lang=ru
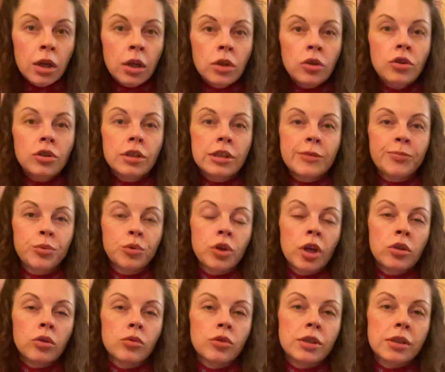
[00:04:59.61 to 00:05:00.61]
Ну, это
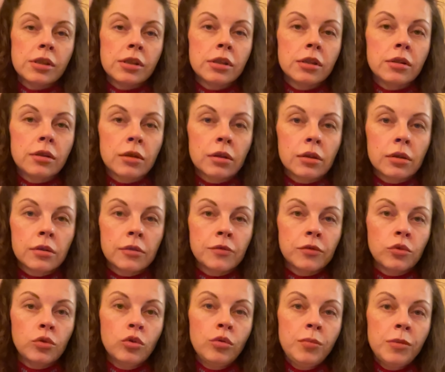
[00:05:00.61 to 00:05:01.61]
депутат, он сидит э, в
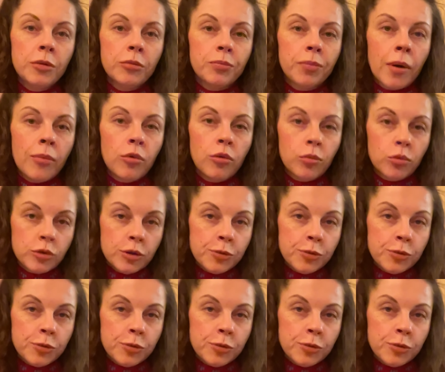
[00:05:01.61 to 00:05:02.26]
Думе, по-моему, он